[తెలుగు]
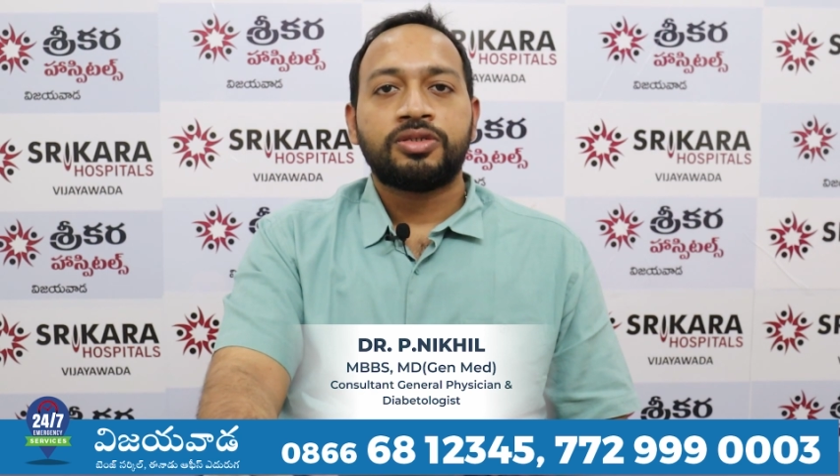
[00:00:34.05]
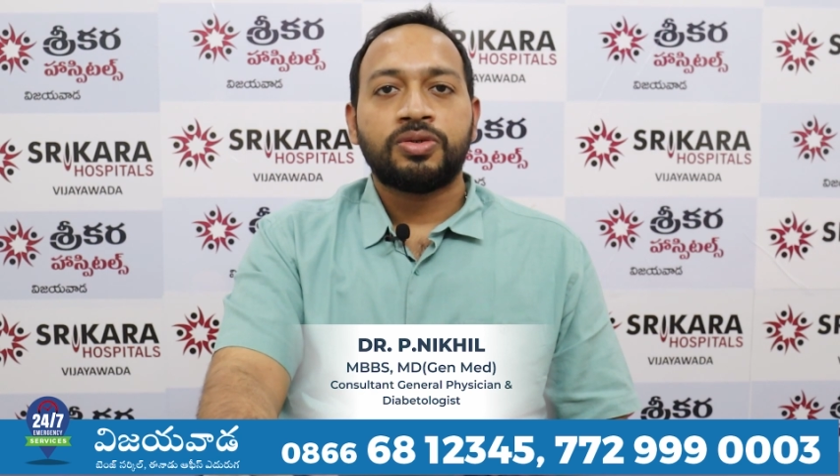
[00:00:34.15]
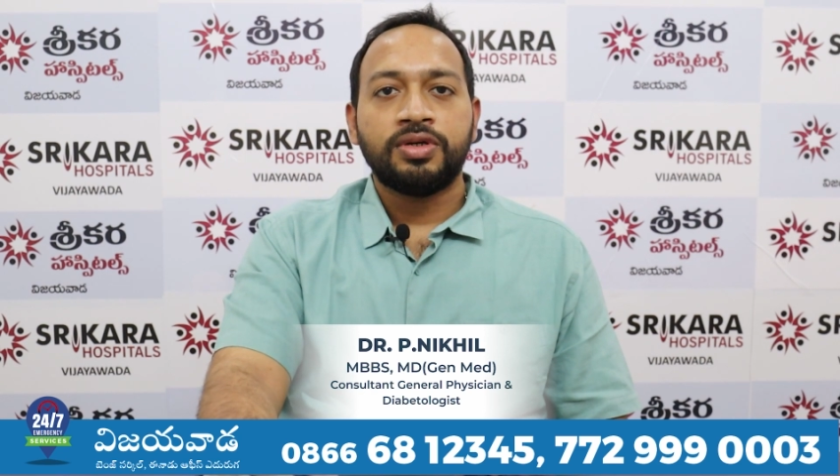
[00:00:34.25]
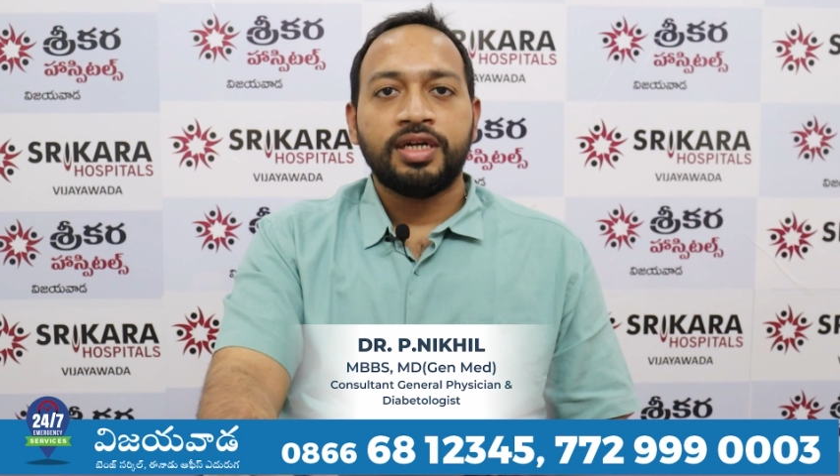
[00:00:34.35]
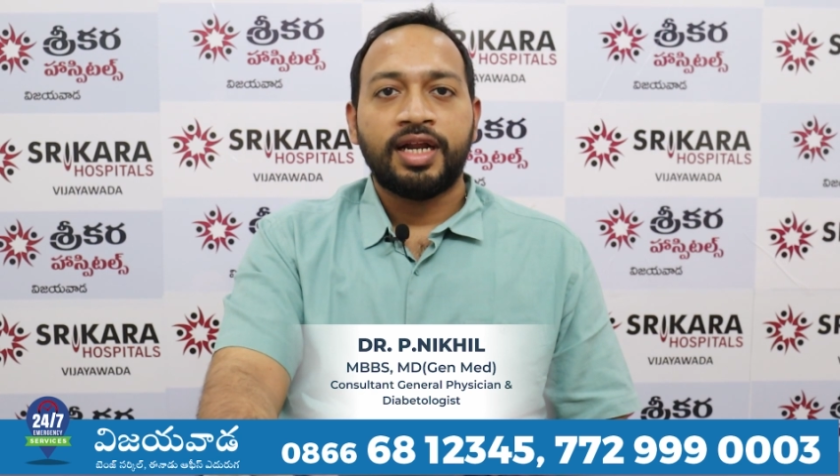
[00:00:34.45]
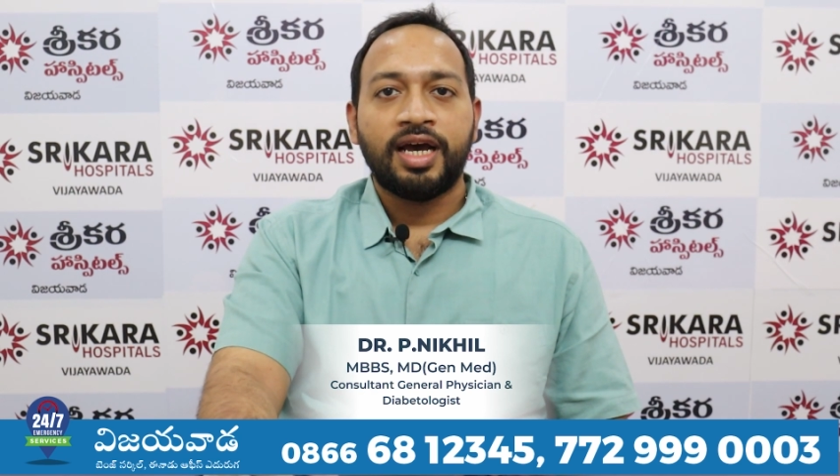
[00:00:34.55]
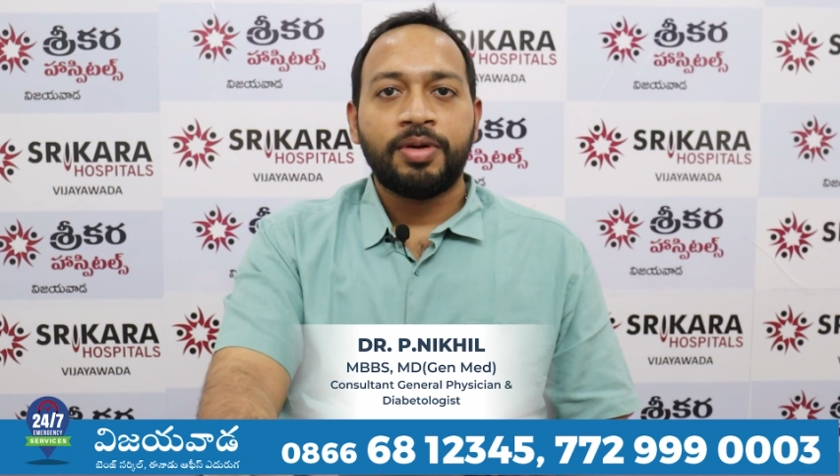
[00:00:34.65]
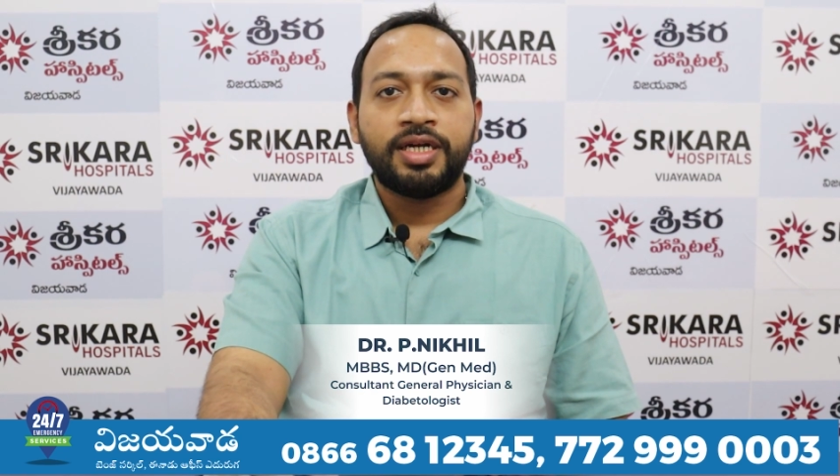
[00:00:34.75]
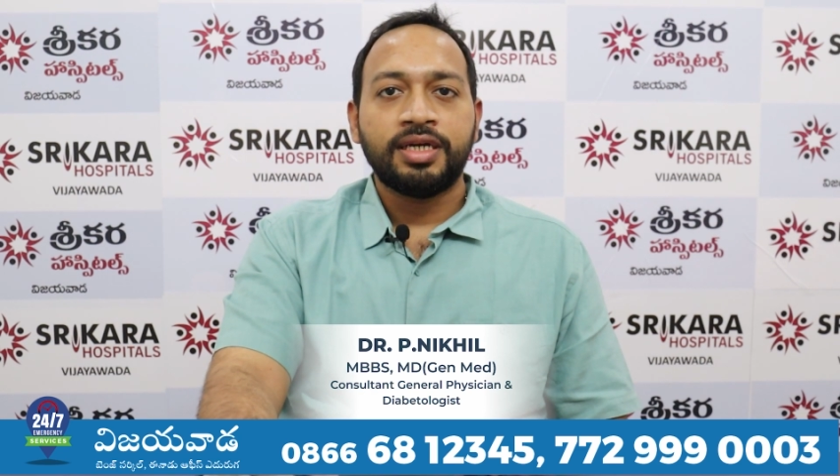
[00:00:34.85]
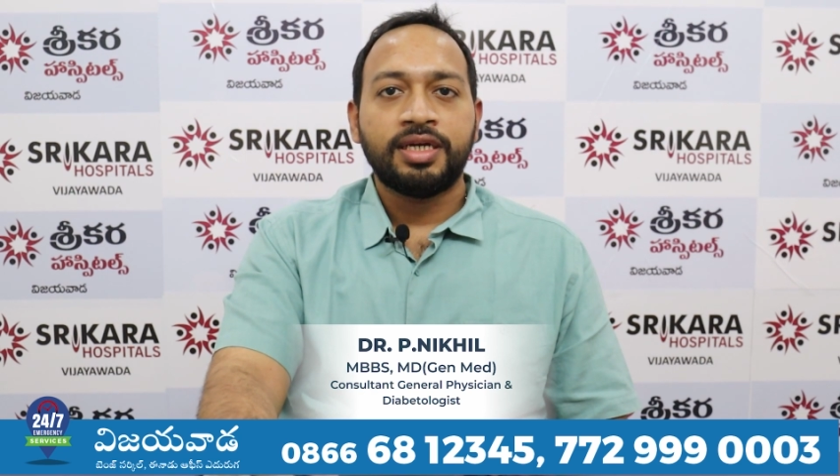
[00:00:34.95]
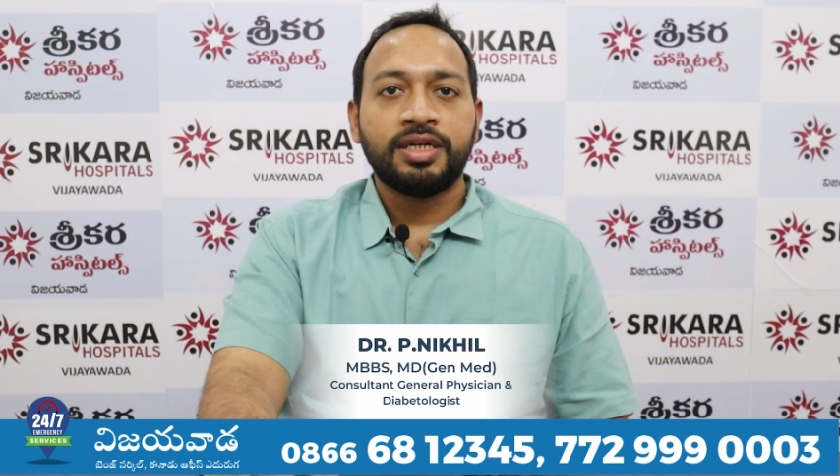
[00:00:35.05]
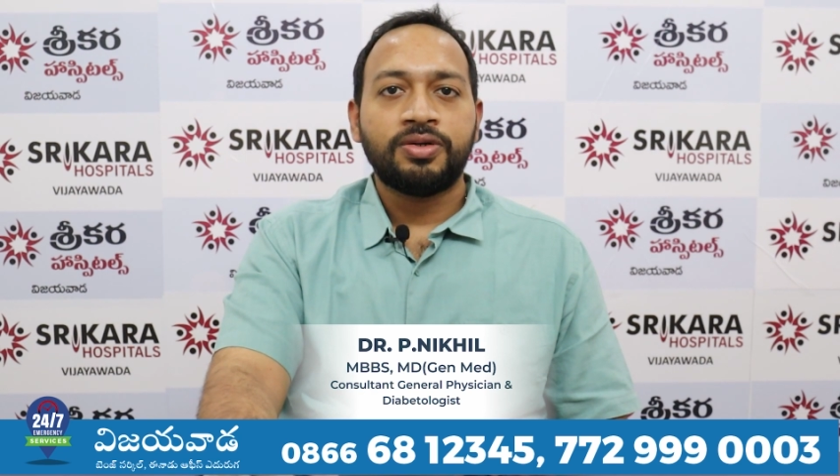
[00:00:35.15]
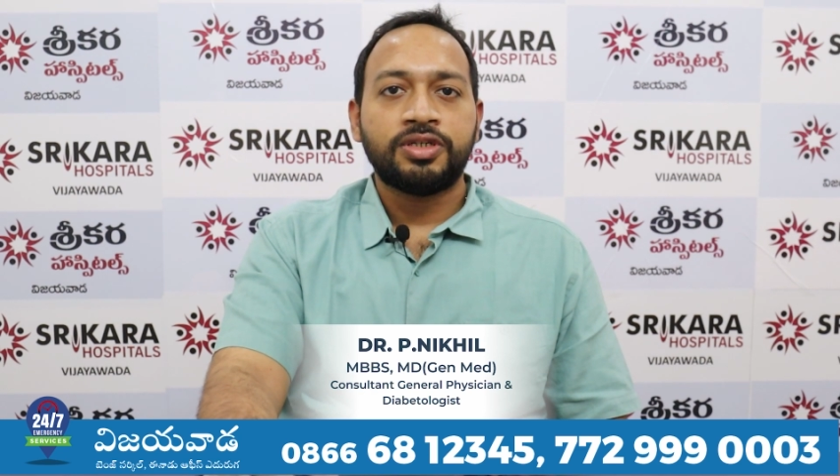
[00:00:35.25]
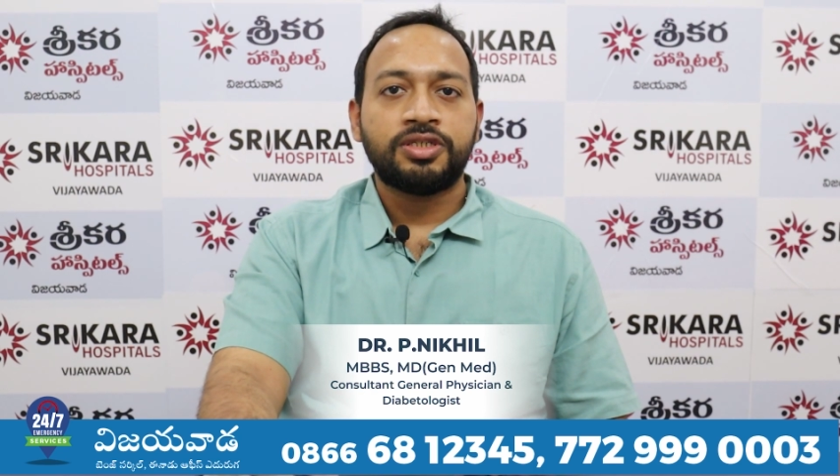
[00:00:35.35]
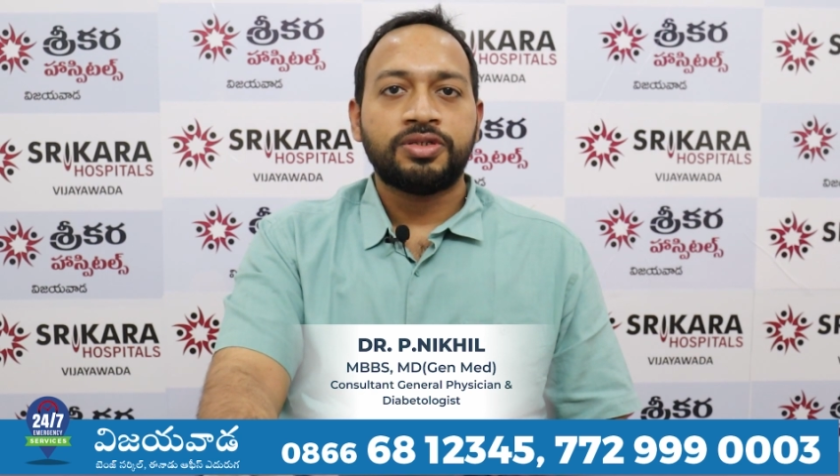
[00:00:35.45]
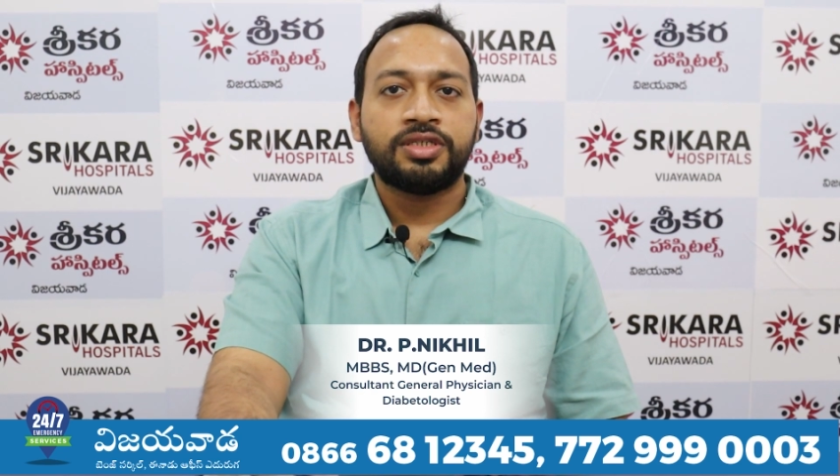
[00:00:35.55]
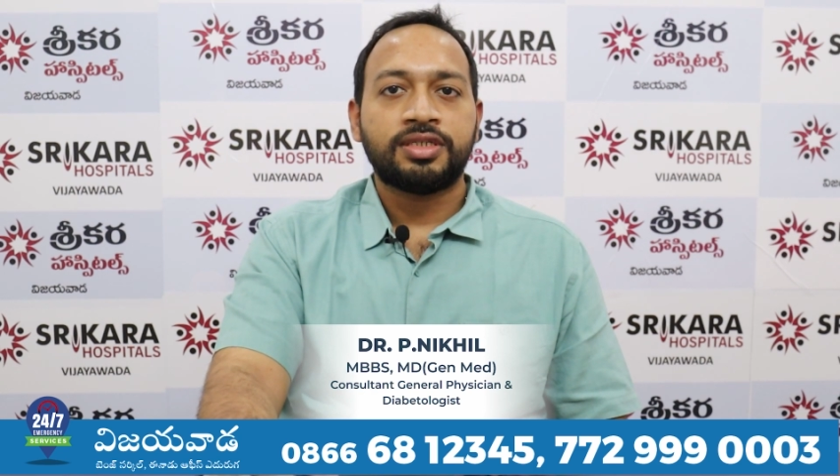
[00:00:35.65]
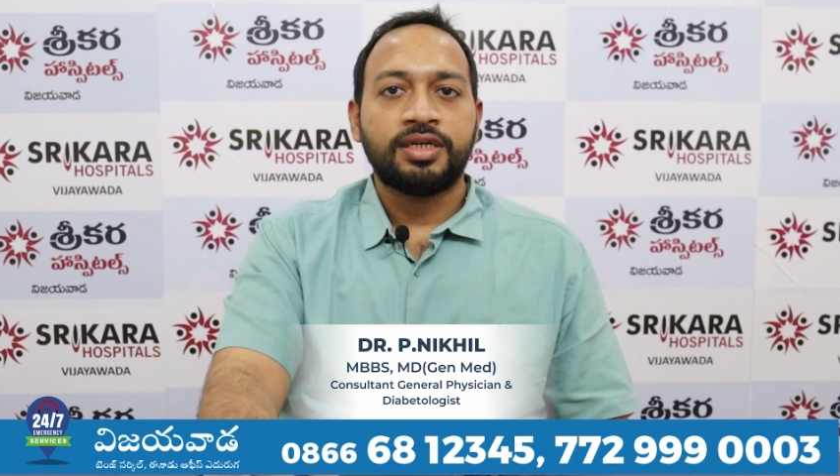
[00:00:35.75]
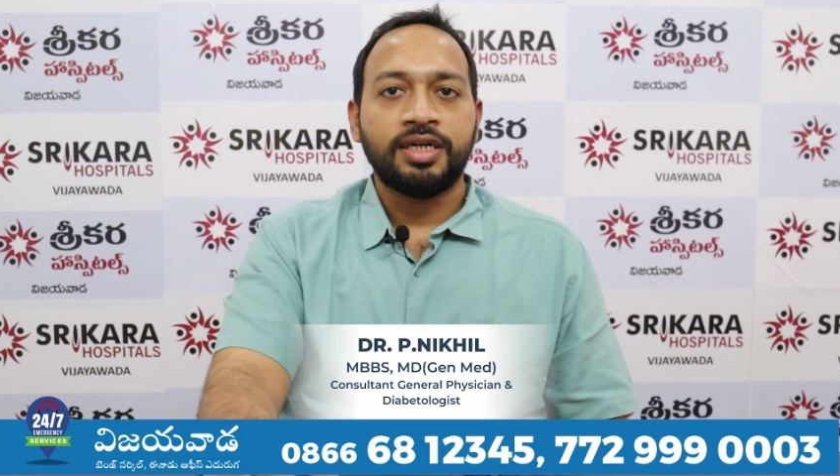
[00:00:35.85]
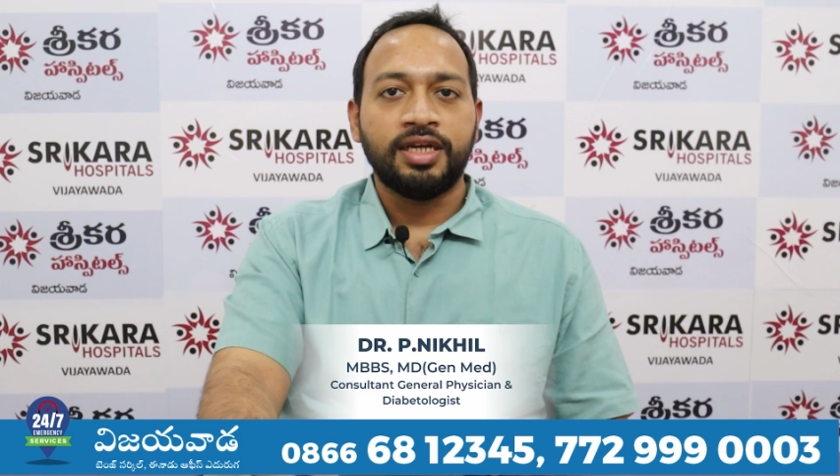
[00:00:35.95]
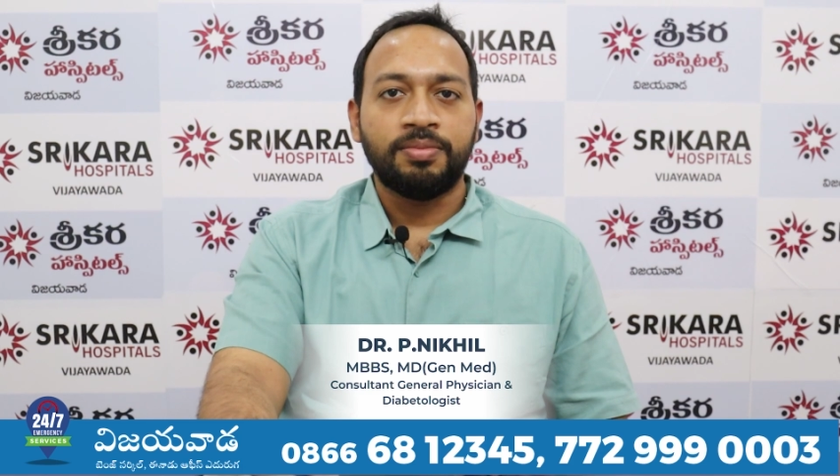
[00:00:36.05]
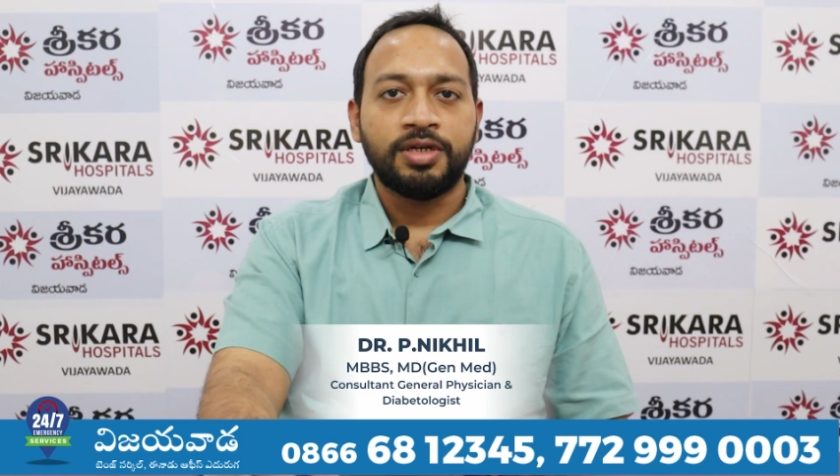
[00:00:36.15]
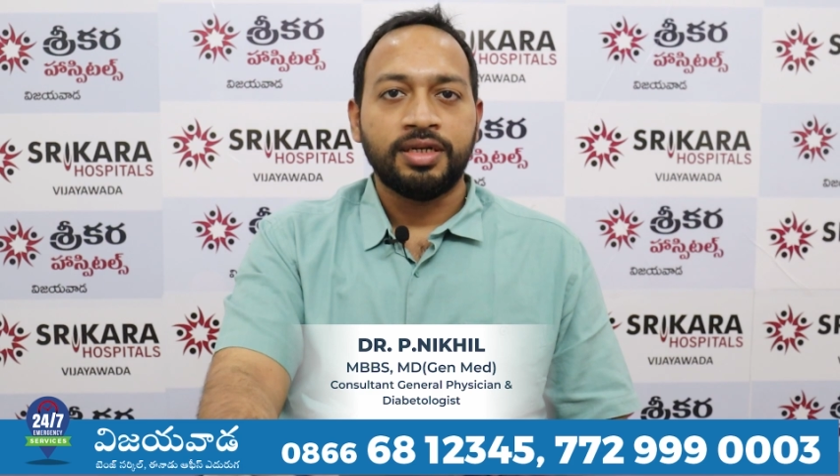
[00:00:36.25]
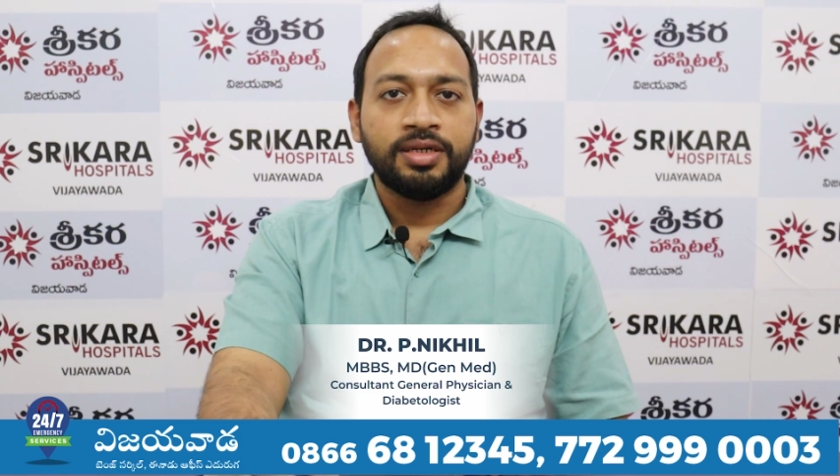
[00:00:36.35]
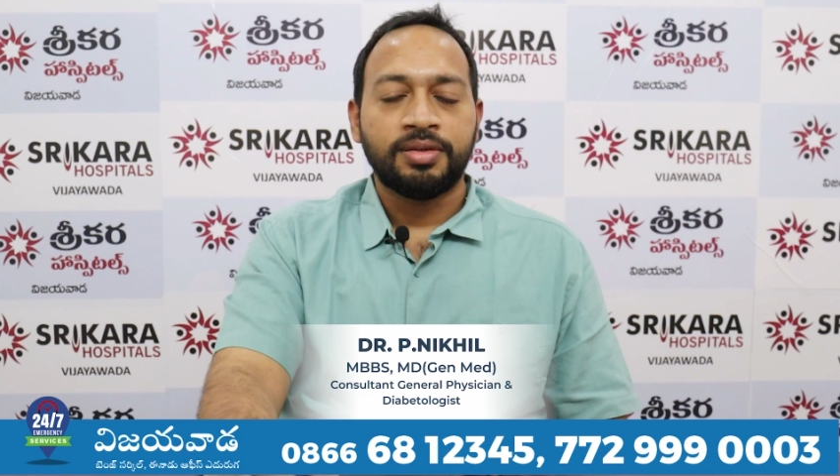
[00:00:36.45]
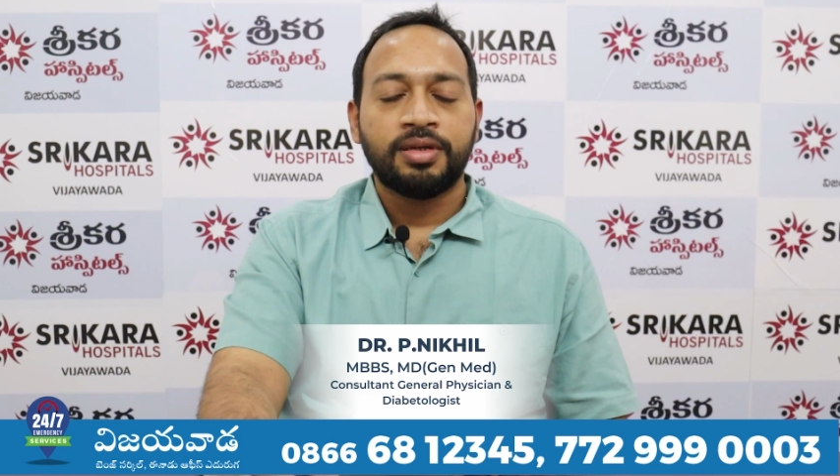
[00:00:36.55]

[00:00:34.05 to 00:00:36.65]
సో ఈ డయాబెటిక్ కీటోసిడోసిస్ అంటే ఏమిటి